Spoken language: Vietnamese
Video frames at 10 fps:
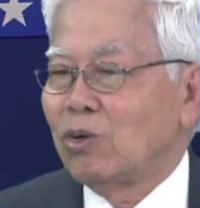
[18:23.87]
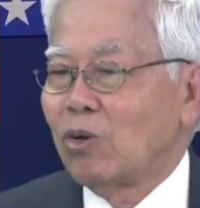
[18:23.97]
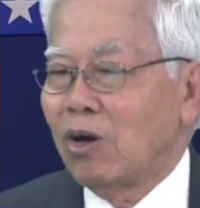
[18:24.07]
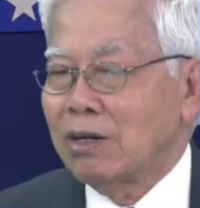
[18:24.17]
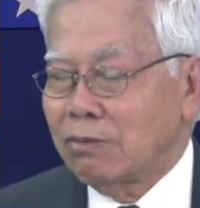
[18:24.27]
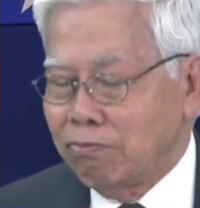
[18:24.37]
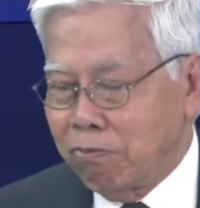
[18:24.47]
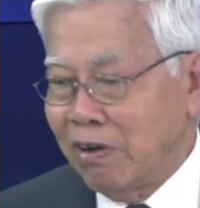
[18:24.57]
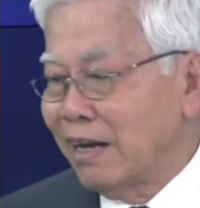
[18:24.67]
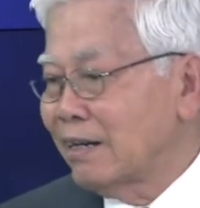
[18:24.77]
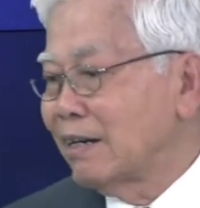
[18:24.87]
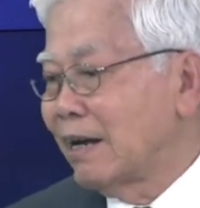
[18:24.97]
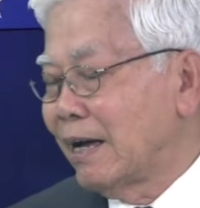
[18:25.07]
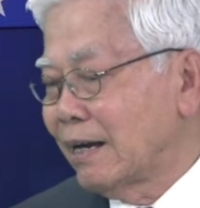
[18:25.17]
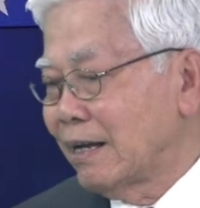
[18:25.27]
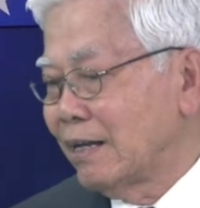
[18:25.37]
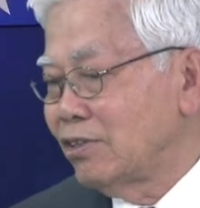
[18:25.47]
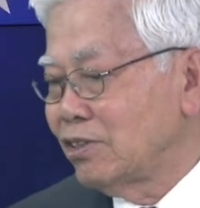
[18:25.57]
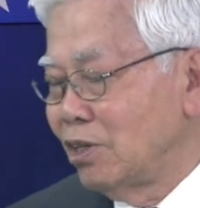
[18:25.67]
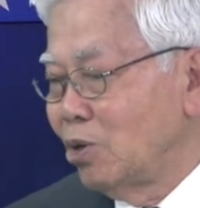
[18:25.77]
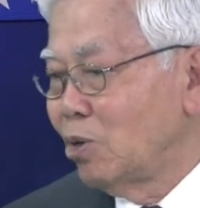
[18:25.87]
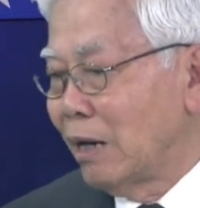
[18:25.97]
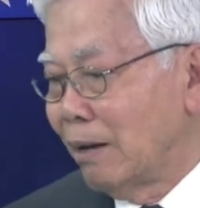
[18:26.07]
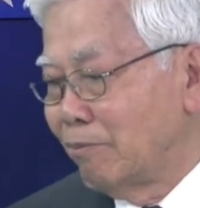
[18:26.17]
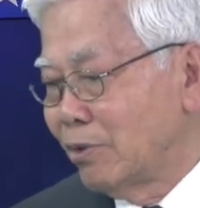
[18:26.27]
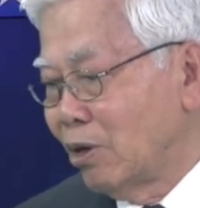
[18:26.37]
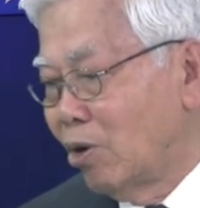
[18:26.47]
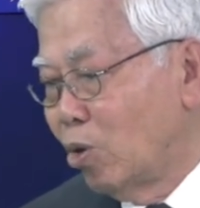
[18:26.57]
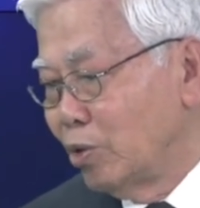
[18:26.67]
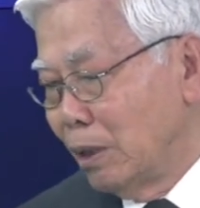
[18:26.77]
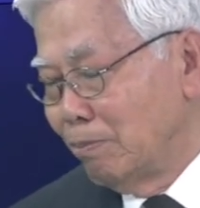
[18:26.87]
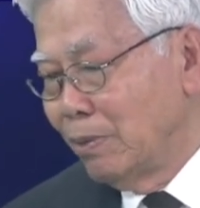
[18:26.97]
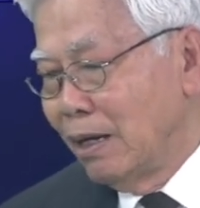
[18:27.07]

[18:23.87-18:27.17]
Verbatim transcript: nó phát ra cái CO làm cho ô nhiễm